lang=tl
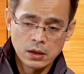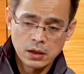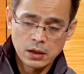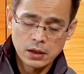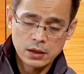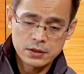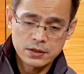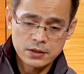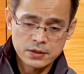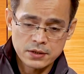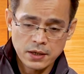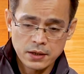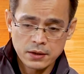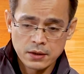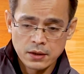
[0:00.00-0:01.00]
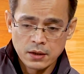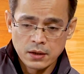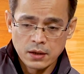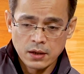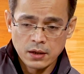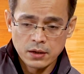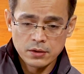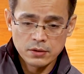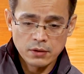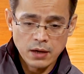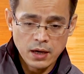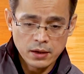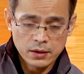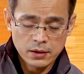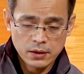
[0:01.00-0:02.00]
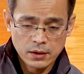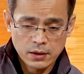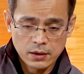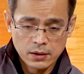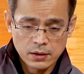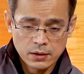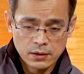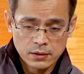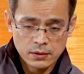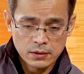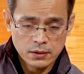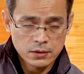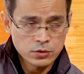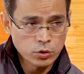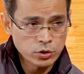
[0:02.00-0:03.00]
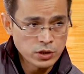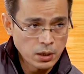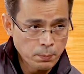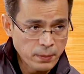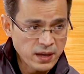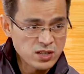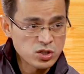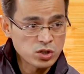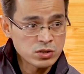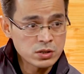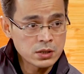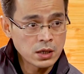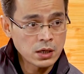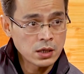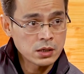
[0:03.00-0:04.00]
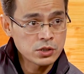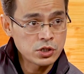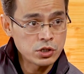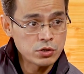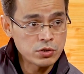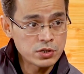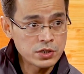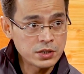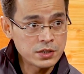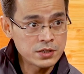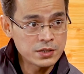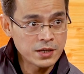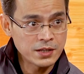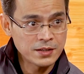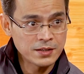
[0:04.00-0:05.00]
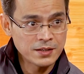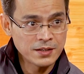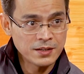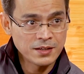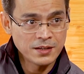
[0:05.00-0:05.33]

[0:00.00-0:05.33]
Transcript: uh, let's just say, uh, yung aking uh, uh, social pension sa senior citizen. Okay.